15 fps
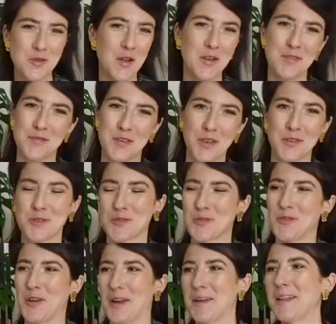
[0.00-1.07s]
elle vient, donc
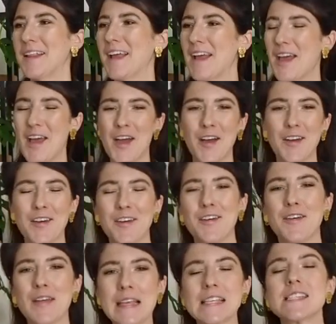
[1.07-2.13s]
voilà.
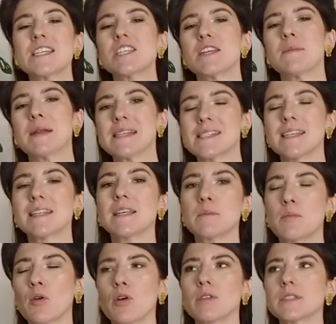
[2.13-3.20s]
Euh, ici j'ai placé des
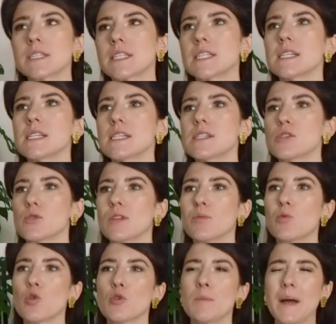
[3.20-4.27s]
plantes qui se
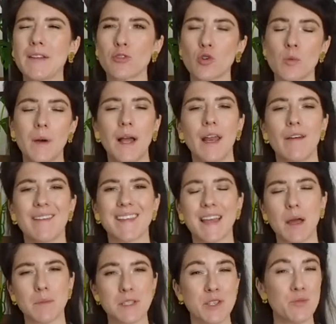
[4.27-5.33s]
débrouillent pas trop mal
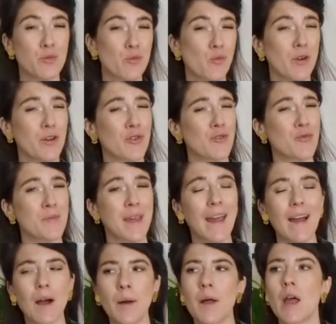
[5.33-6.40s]
avec un petit peu moins de
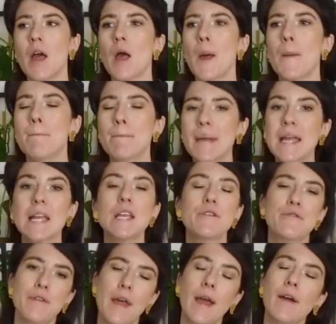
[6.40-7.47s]
lumière, mais
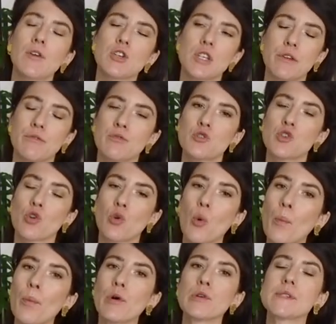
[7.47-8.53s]
l'hiver j'avoue que je
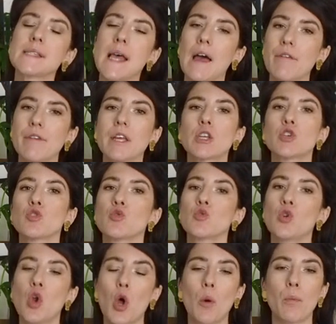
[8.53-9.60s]
compense avec
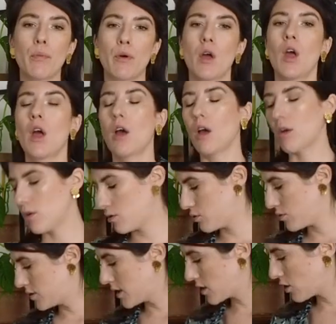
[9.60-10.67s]
une lampe,
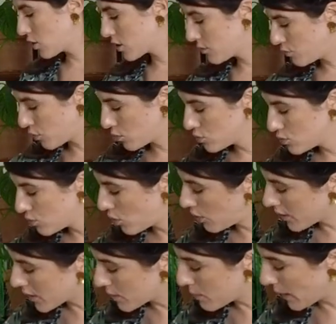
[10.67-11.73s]
d'ailleurs qui pour le
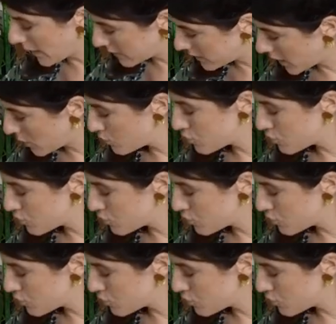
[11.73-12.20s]
moment est par terre